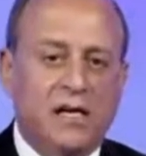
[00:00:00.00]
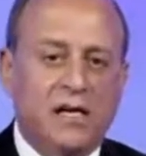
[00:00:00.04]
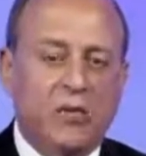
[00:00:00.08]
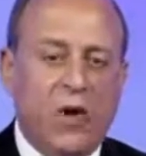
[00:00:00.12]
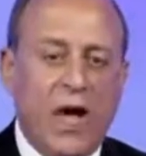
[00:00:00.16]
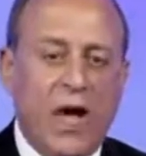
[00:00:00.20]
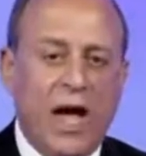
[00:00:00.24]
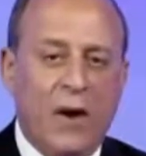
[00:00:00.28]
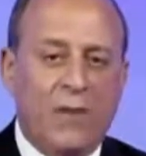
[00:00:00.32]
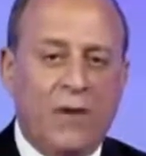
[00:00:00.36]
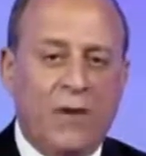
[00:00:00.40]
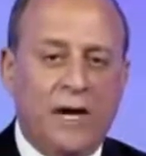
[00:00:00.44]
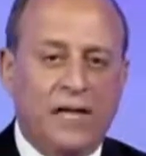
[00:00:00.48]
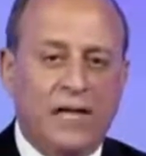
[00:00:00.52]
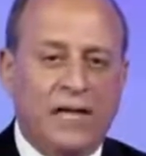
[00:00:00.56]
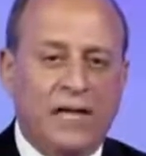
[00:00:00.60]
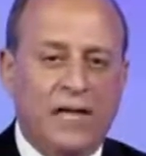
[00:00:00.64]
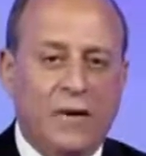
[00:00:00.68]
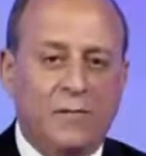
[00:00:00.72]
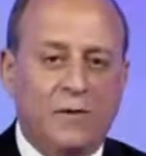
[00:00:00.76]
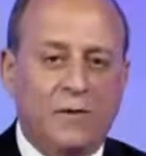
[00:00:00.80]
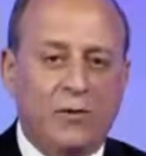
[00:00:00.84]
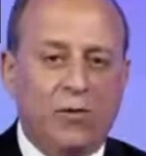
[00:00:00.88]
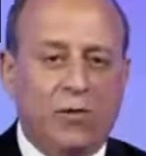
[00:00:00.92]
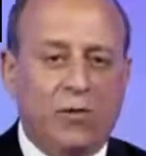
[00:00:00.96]
يحاول أن
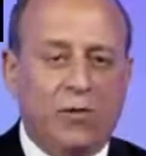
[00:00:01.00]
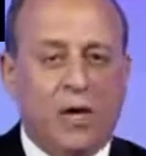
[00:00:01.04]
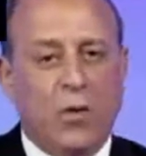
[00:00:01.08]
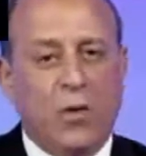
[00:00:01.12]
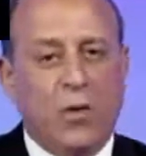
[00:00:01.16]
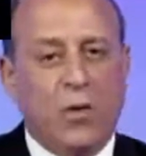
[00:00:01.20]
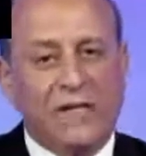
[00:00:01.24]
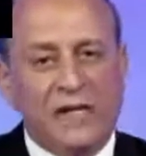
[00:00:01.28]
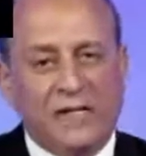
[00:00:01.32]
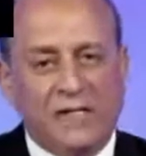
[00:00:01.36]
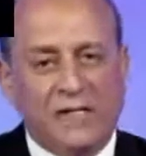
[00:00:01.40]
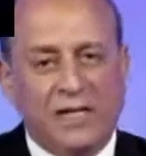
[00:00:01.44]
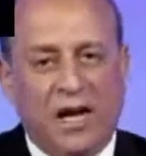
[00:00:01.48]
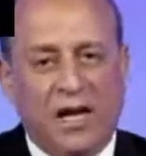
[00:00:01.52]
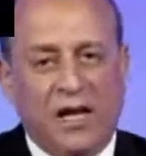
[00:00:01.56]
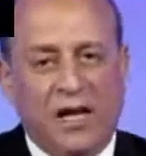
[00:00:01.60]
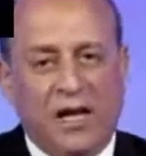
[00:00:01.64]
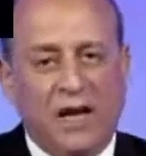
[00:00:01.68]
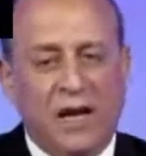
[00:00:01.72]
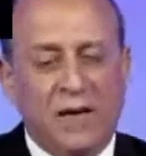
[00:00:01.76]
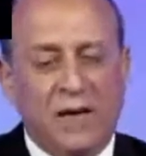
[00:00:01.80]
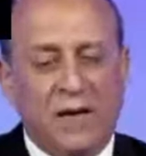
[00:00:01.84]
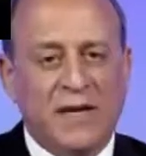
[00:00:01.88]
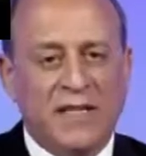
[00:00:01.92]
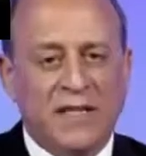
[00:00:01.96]
يلعب الكرة وتقطع
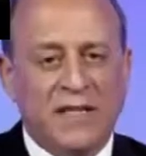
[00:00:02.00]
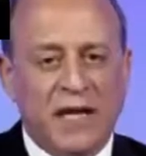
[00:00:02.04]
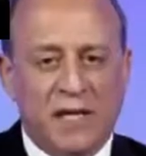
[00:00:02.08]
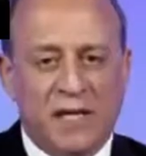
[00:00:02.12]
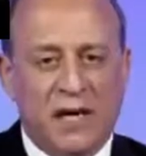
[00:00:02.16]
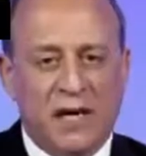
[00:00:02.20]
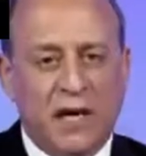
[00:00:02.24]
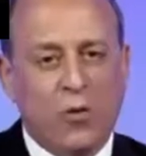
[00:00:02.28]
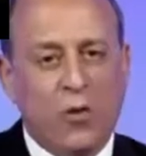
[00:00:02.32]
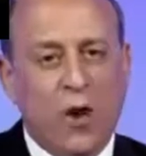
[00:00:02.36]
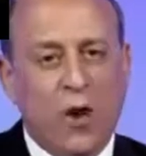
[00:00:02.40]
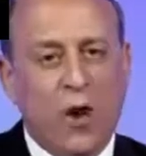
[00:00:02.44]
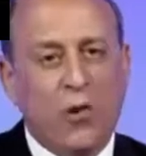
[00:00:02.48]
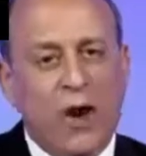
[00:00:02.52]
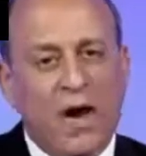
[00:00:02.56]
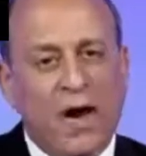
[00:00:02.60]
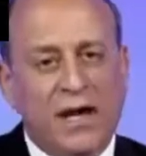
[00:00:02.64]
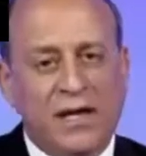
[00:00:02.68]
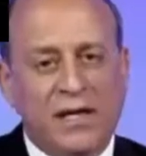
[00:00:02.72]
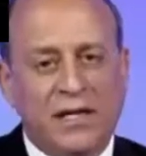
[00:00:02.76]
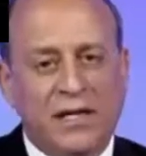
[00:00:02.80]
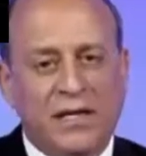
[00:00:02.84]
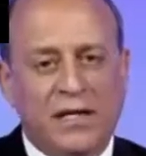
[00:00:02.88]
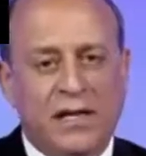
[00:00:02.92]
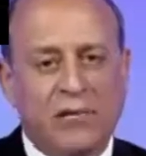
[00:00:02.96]
مساره أو
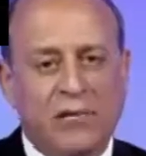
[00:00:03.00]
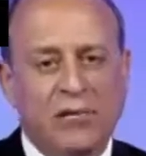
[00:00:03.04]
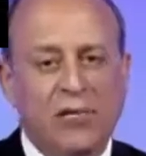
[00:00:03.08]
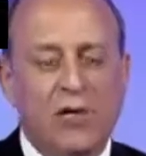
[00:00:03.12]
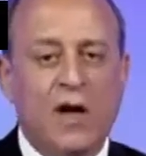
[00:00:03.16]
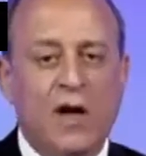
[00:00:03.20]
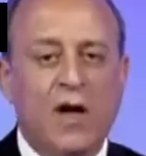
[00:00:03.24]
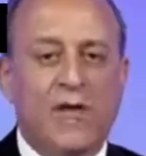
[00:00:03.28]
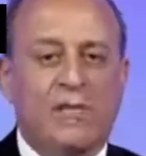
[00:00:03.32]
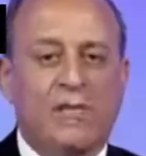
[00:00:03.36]
حركته